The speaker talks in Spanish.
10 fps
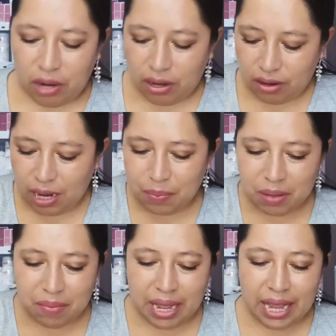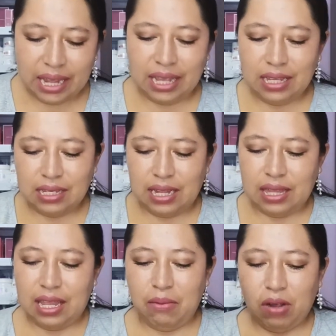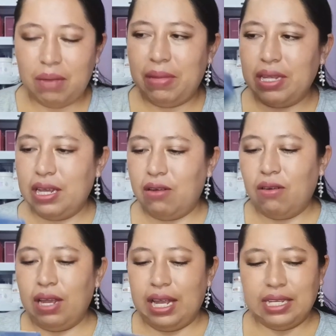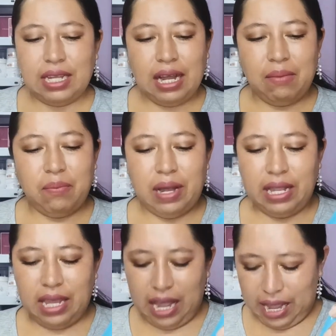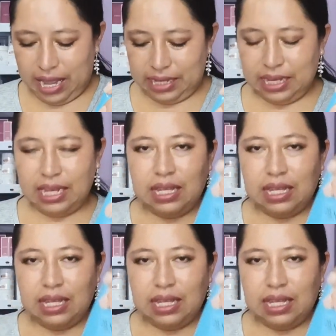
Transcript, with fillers: Bueno, el primer incentivo que me llegó en esta campaña es